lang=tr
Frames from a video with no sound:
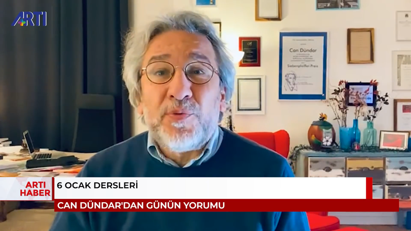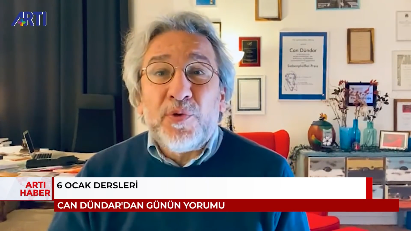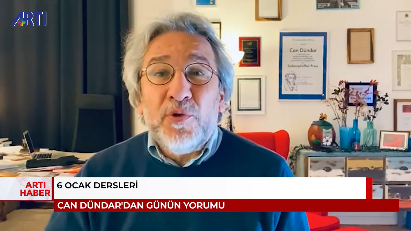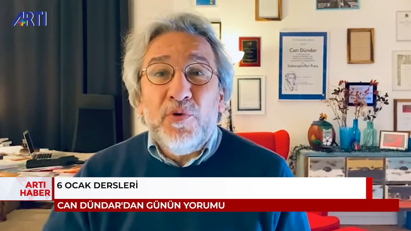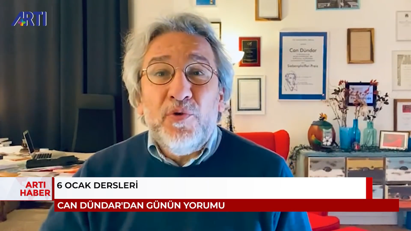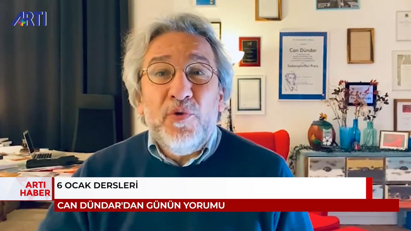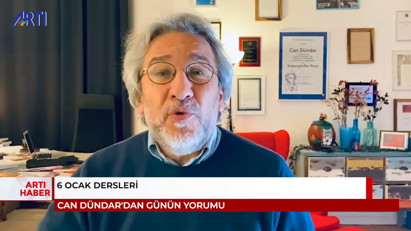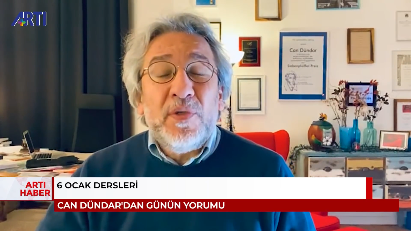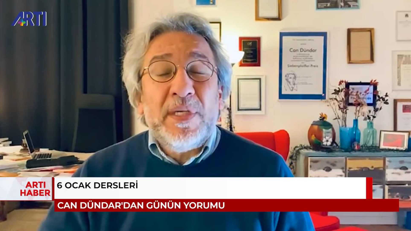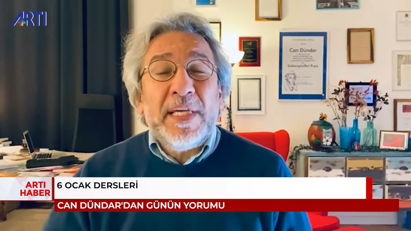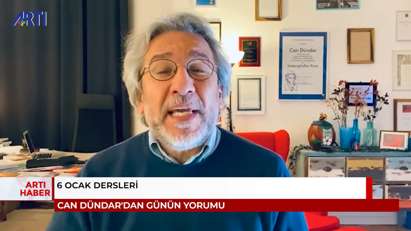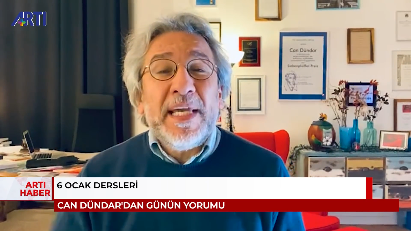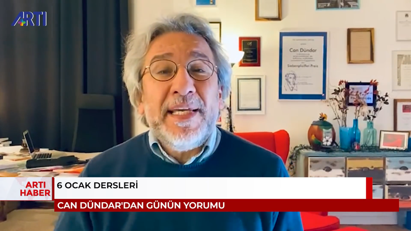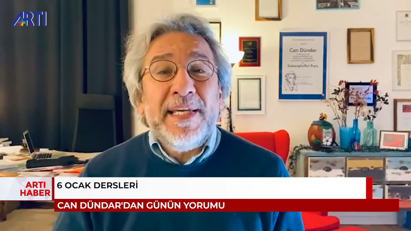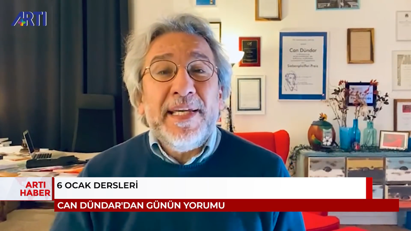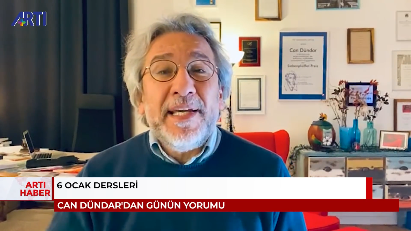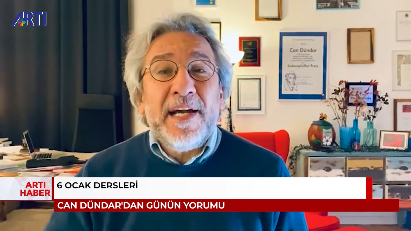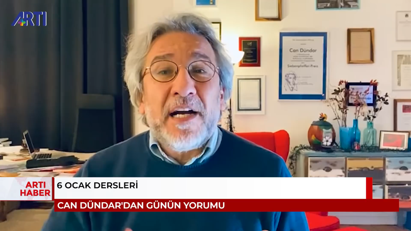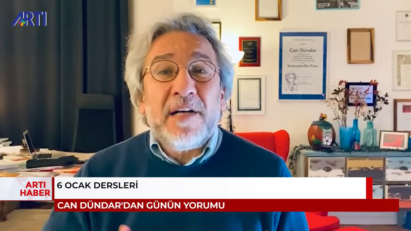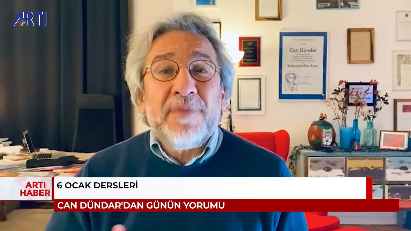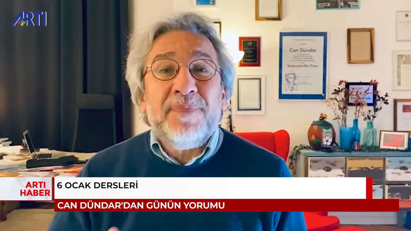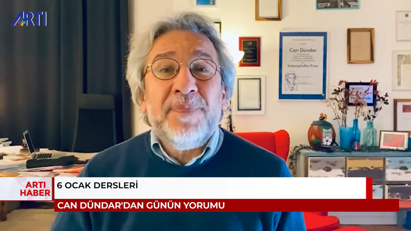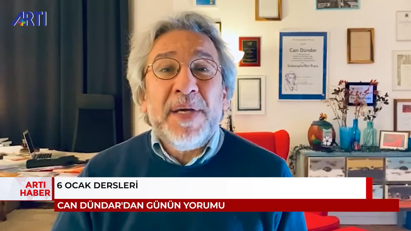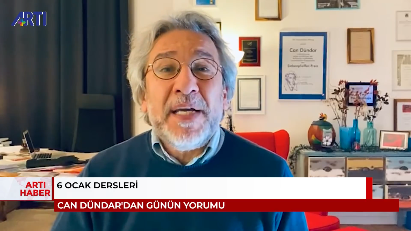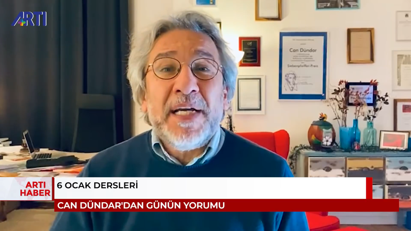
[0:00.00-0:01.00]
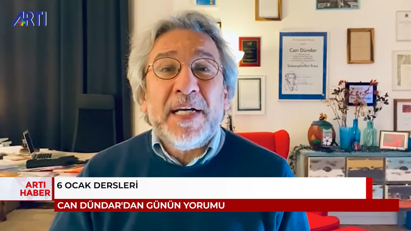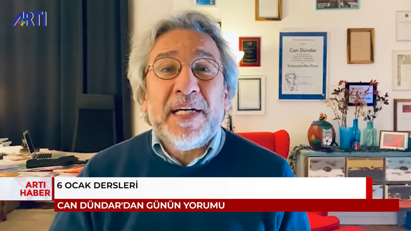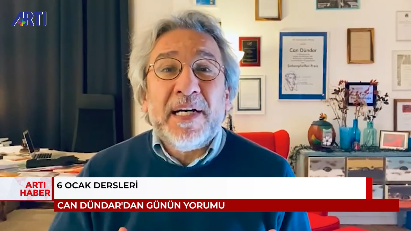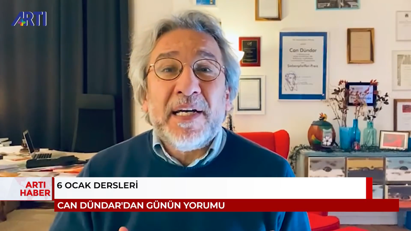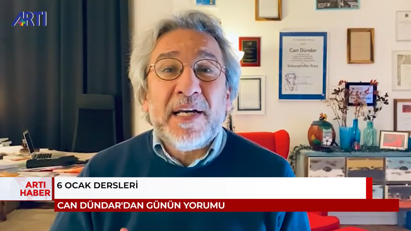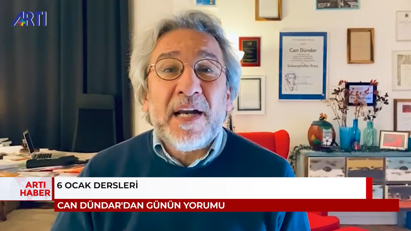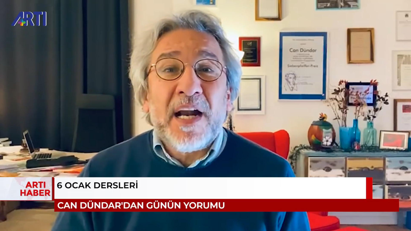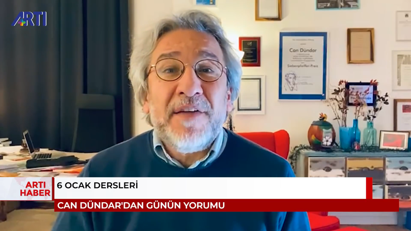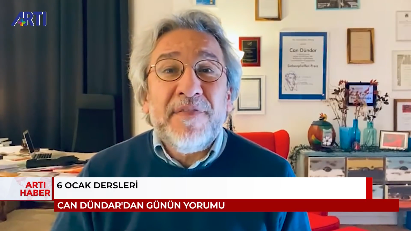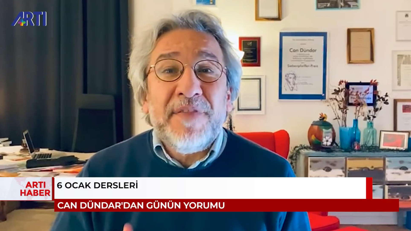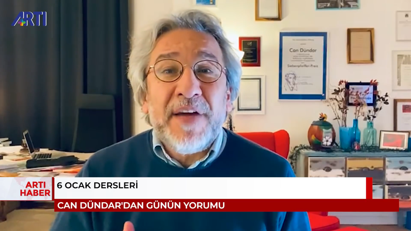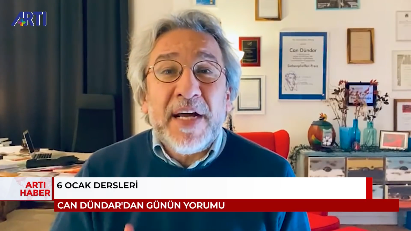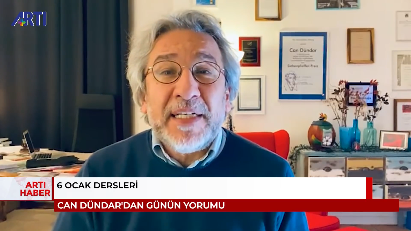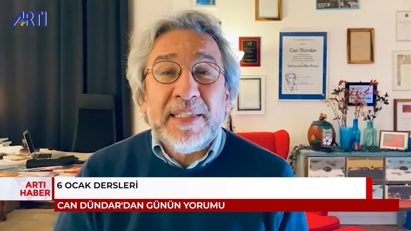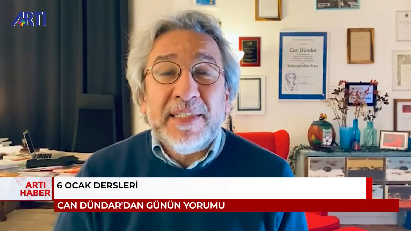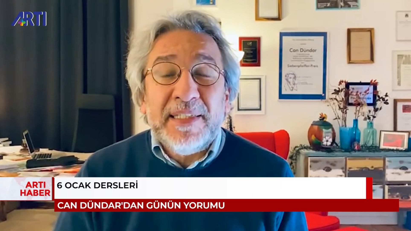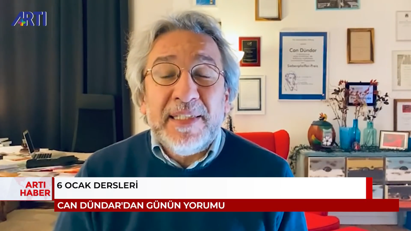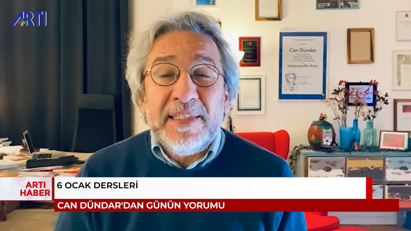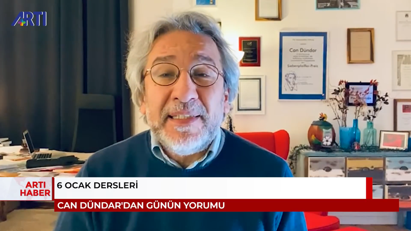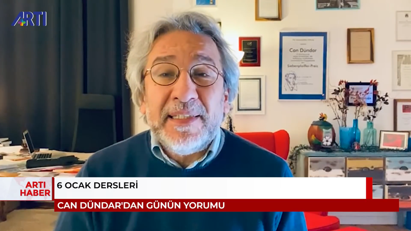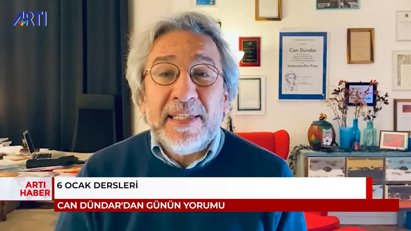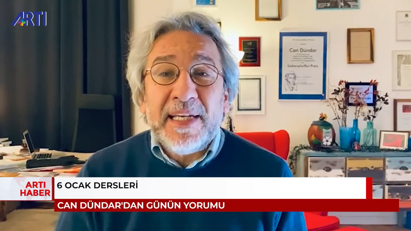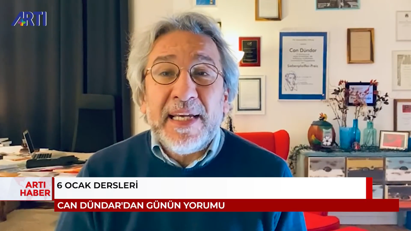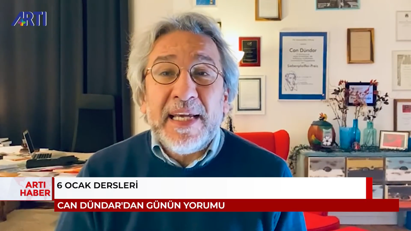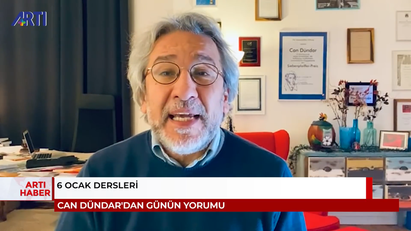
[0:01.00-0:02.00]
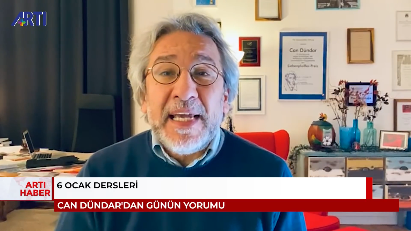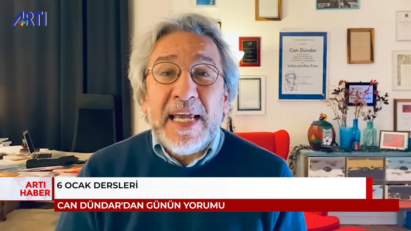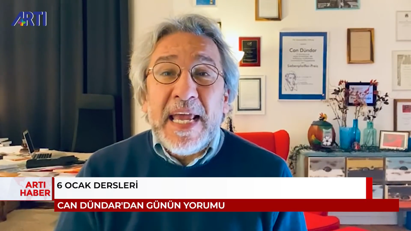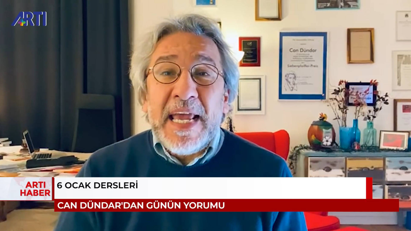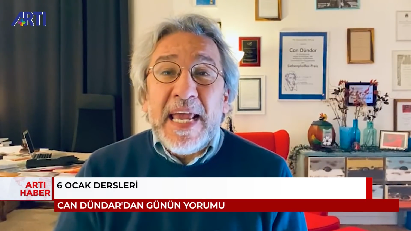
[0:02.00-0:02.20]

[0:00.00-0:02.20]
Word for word: ülkeyi yakmaya karar verdiğinde